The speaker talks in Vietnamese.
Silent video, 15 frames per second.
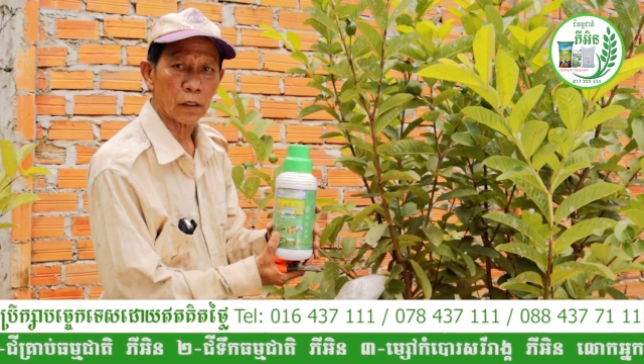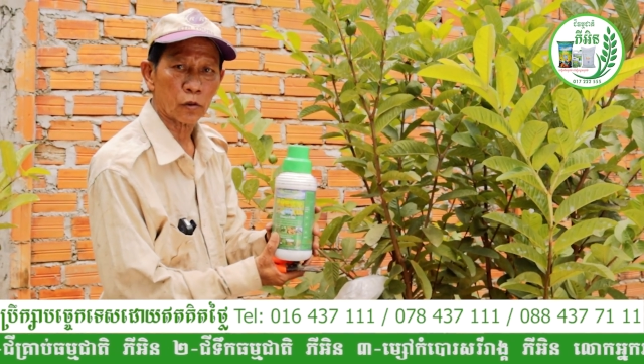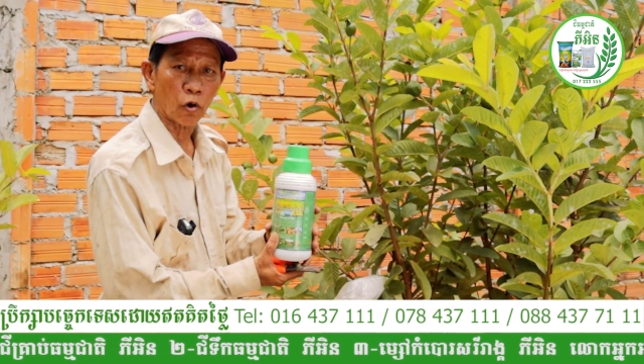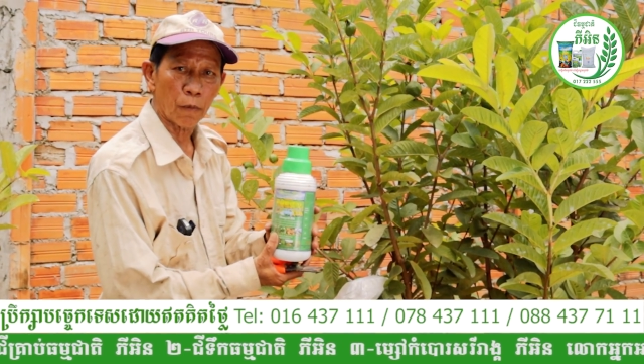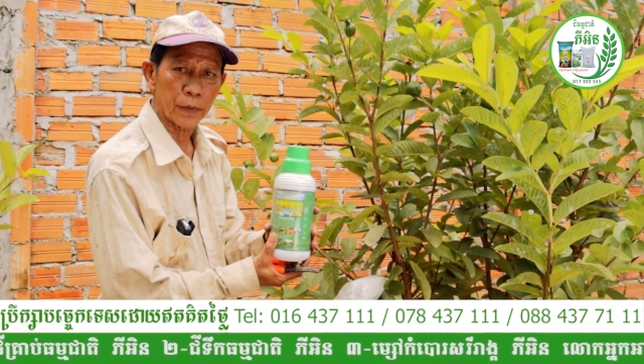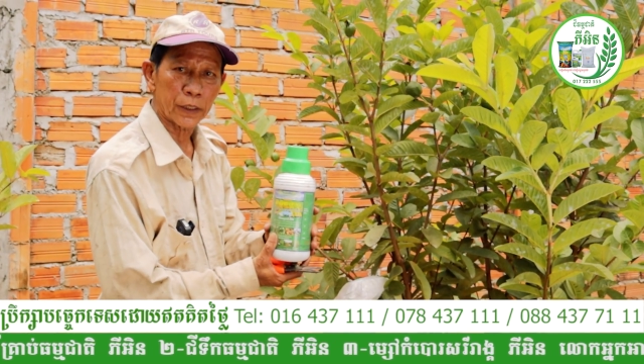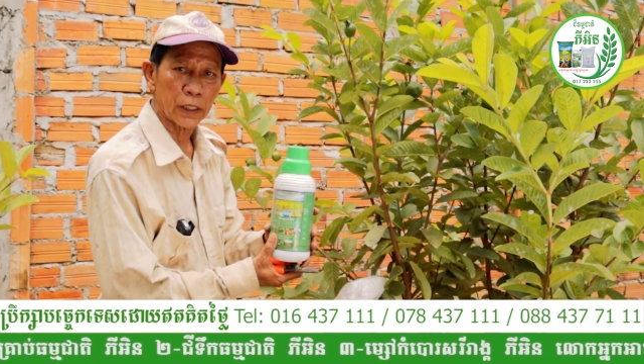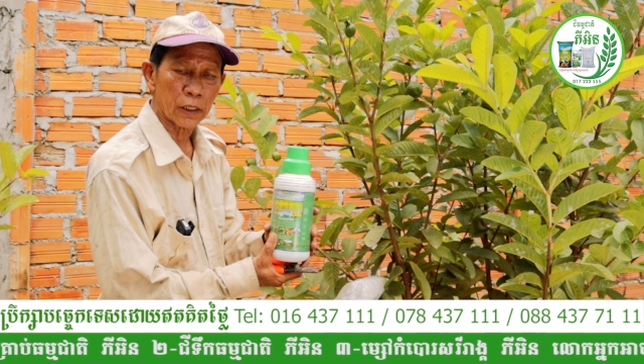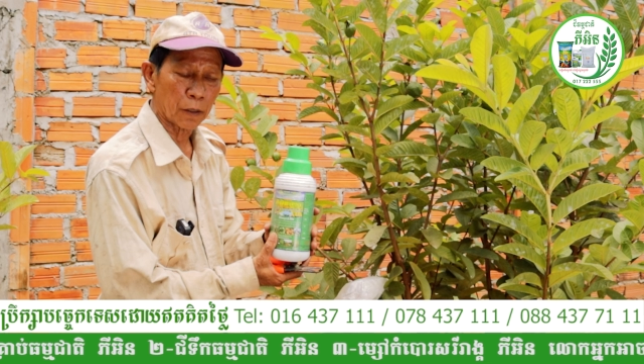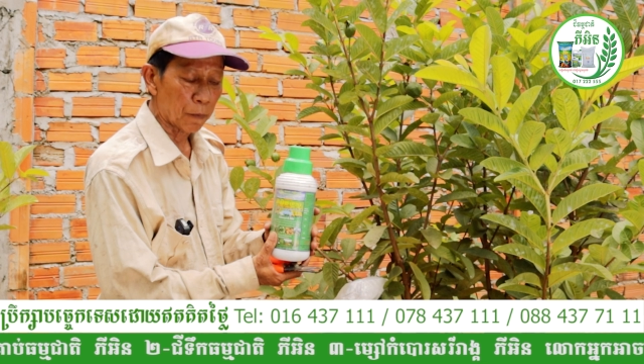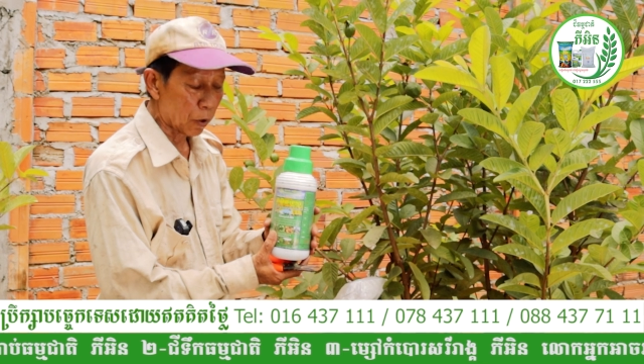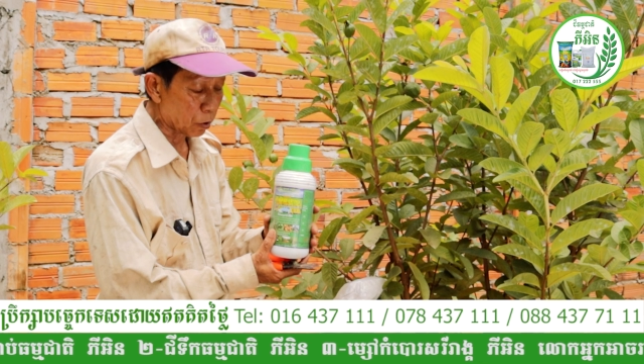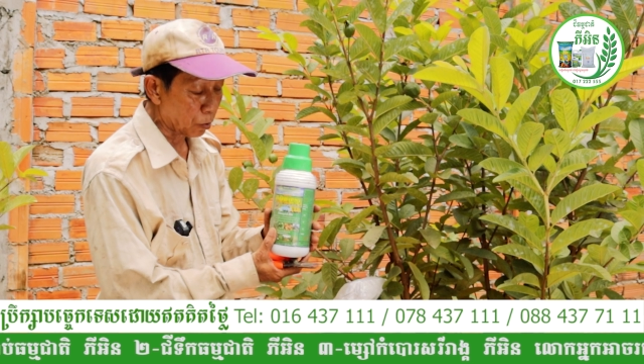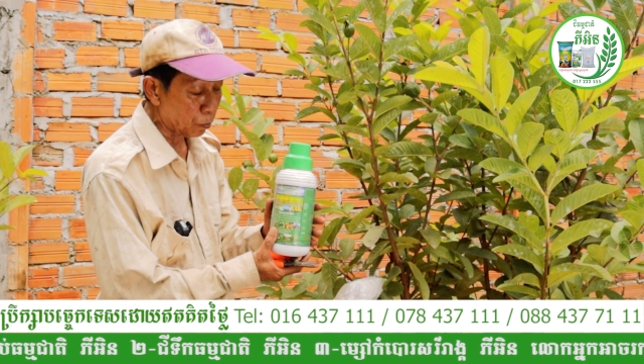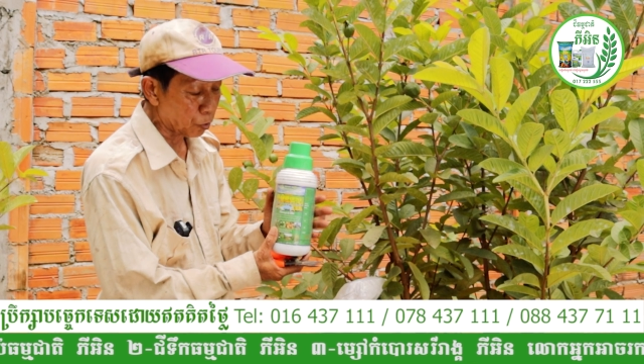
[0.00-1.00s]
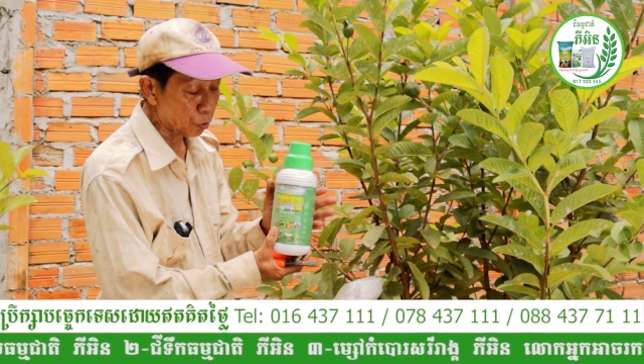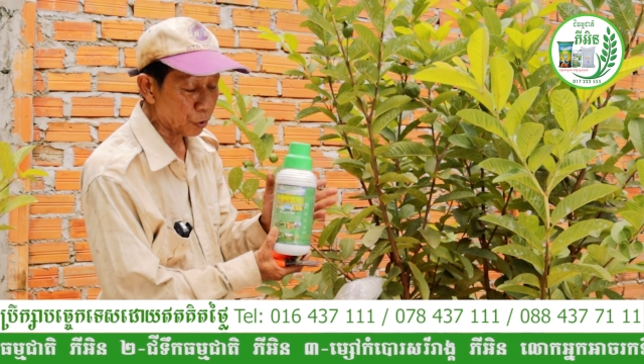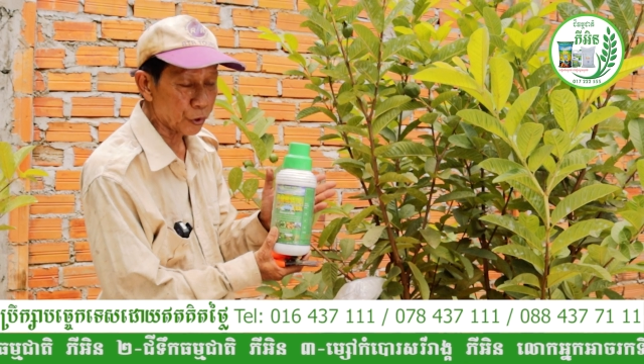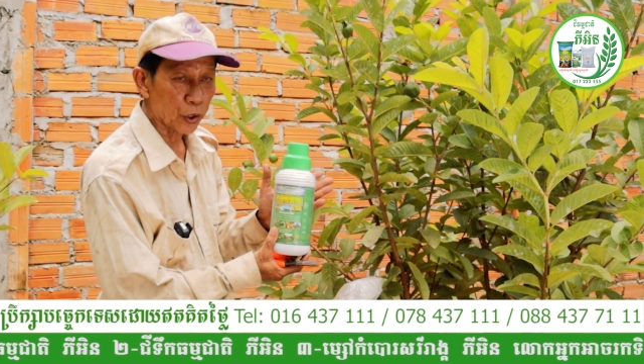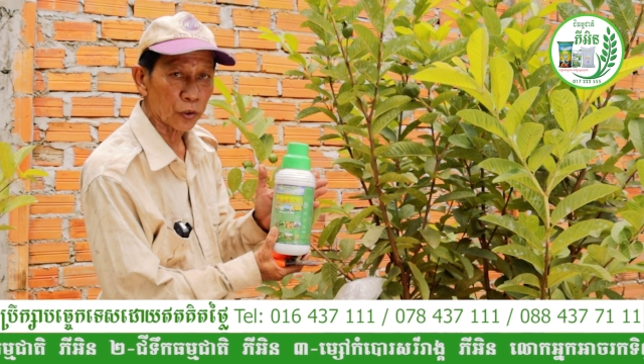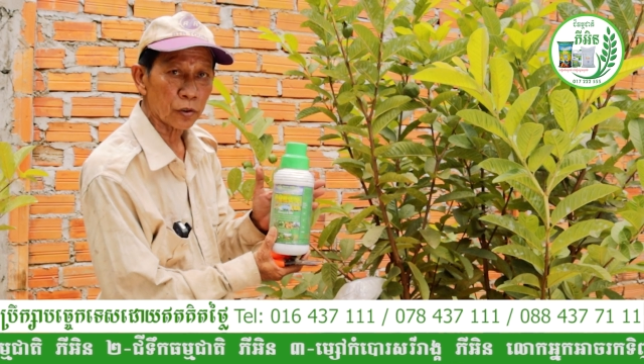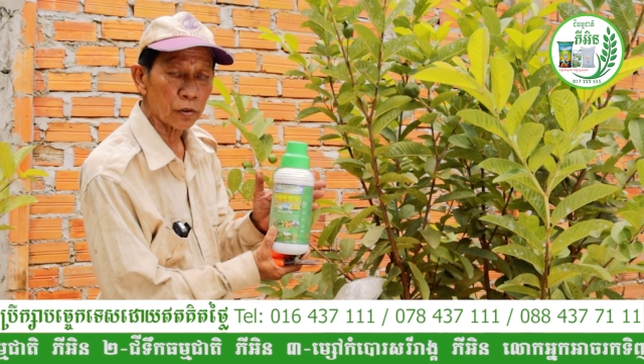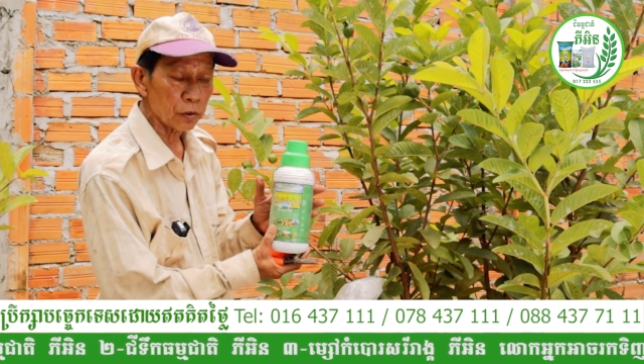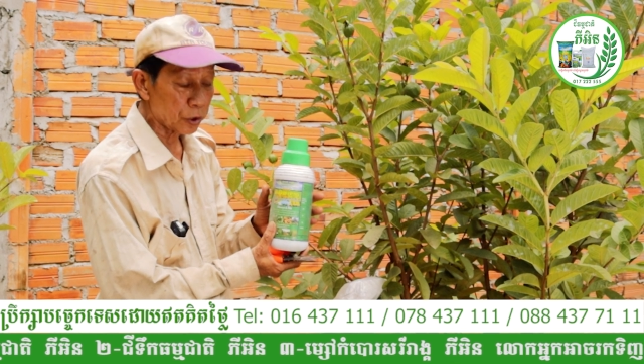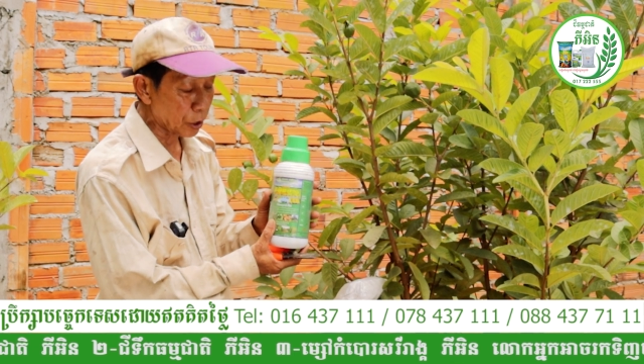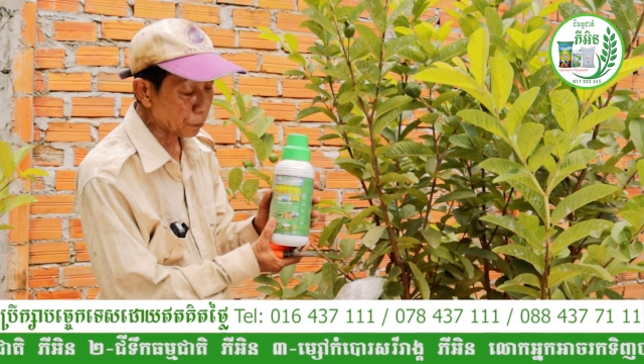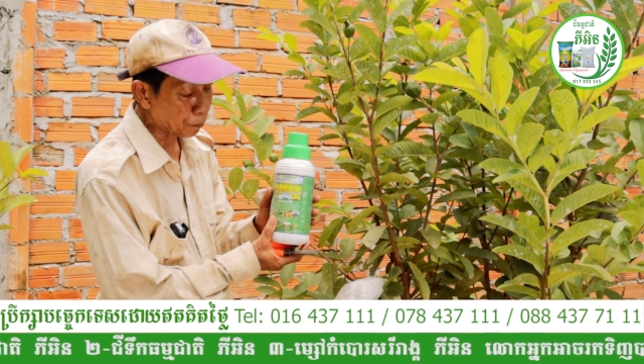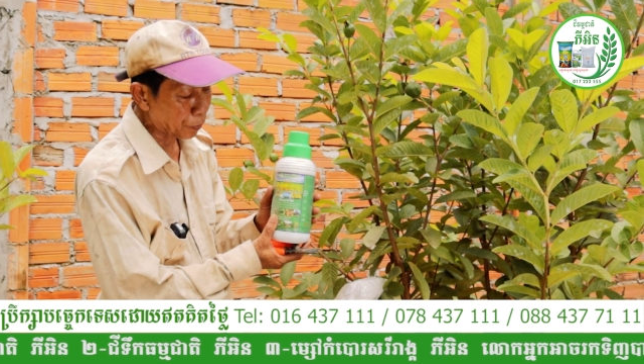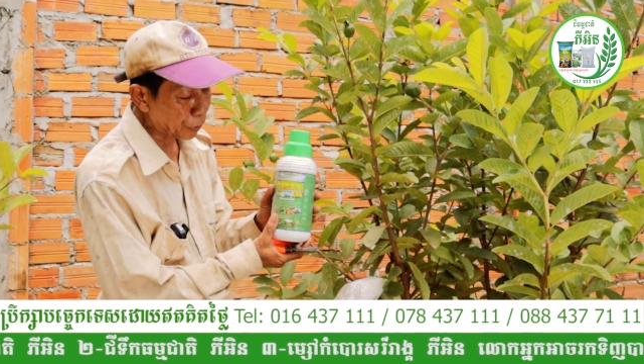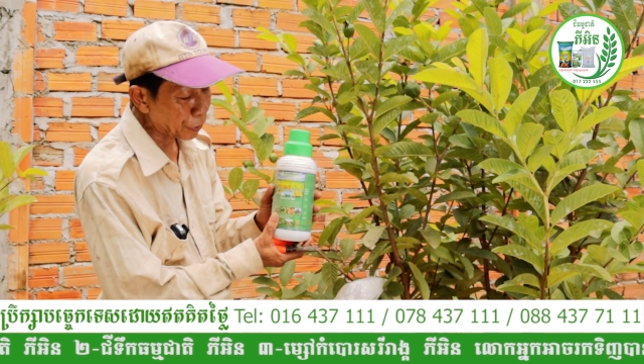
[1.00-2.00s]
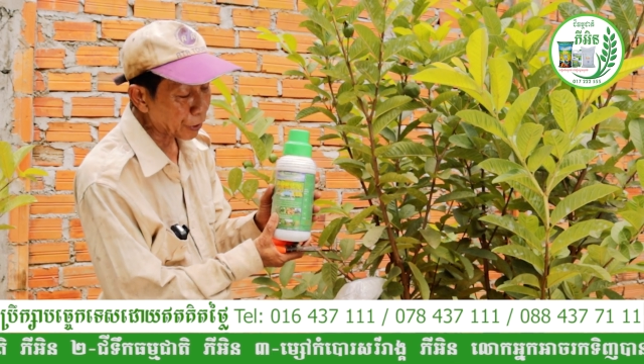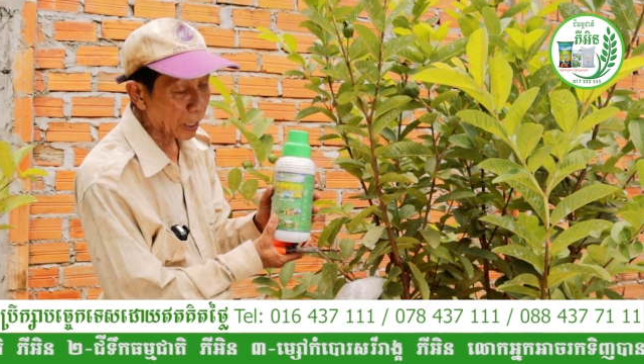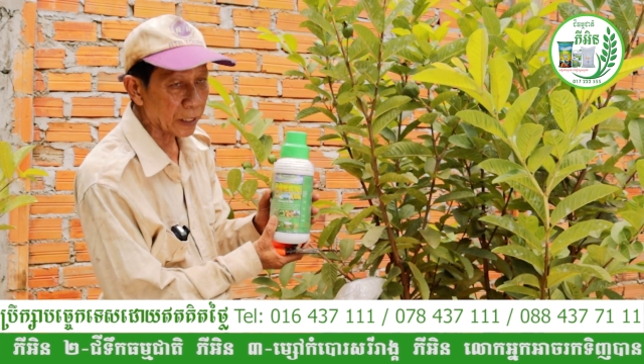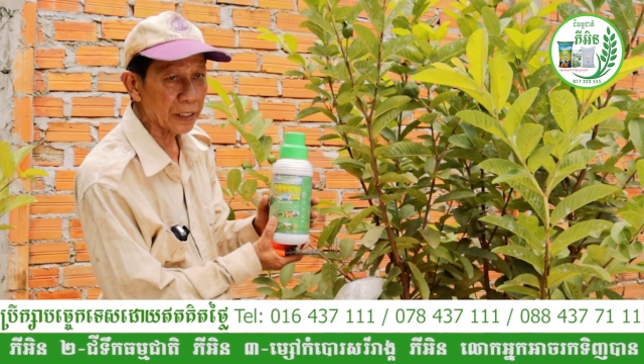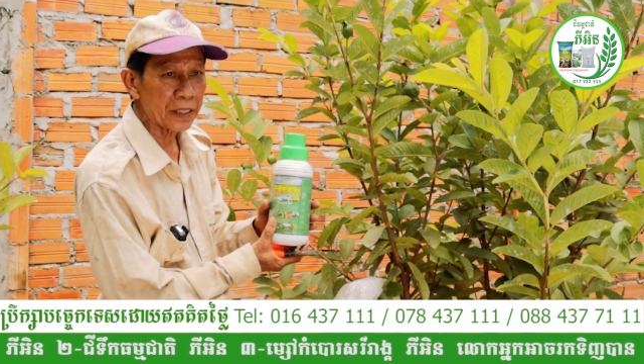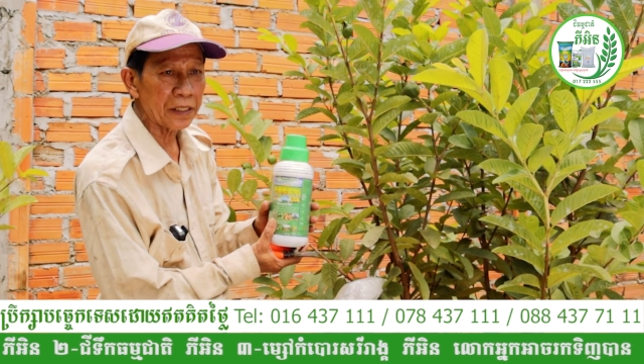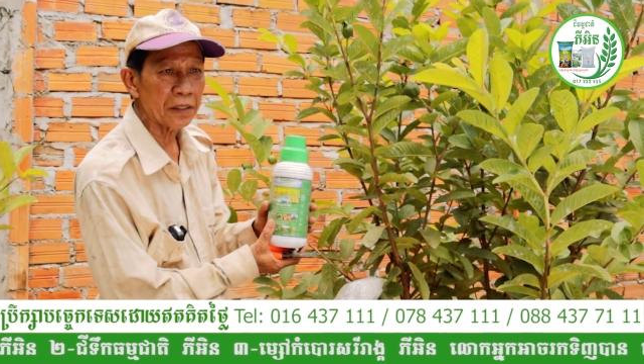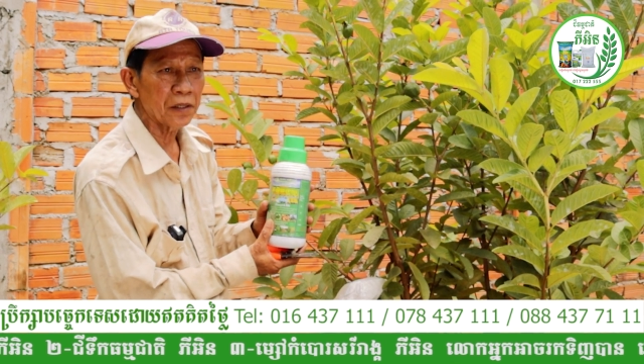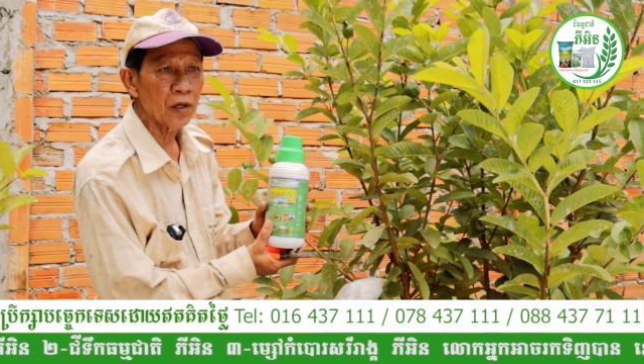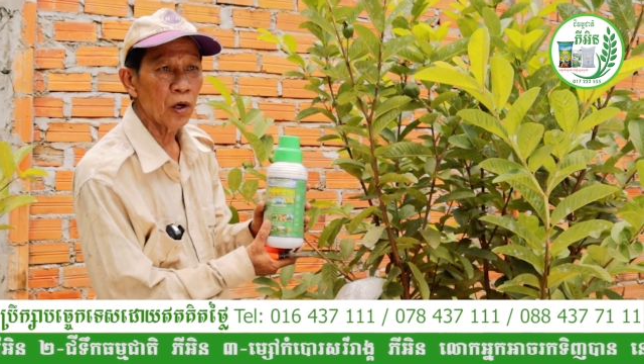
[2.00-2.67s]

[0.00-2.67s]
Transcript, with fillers: thoa mình chết ở bọc lòng hồn hồi gió cứ chi phi ân đi